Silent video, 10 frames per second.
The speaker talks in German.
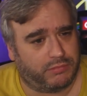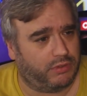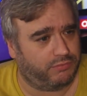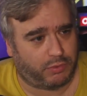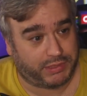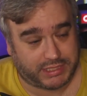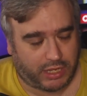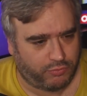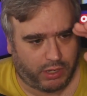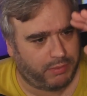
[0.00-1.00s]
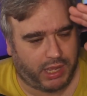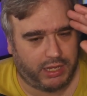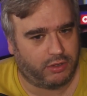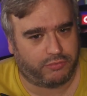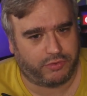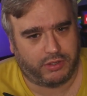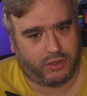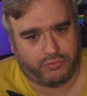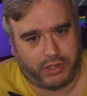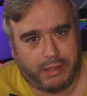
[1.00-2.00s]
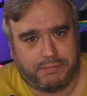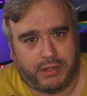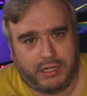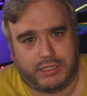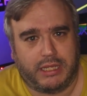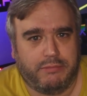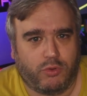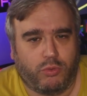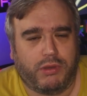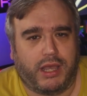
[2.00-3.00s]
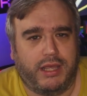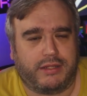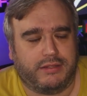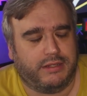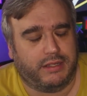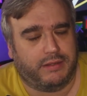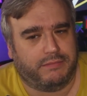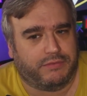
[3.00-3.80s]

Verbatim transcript: warum jetzt auf einmal alle auf der, auf der App halt eben rumreiten, äh,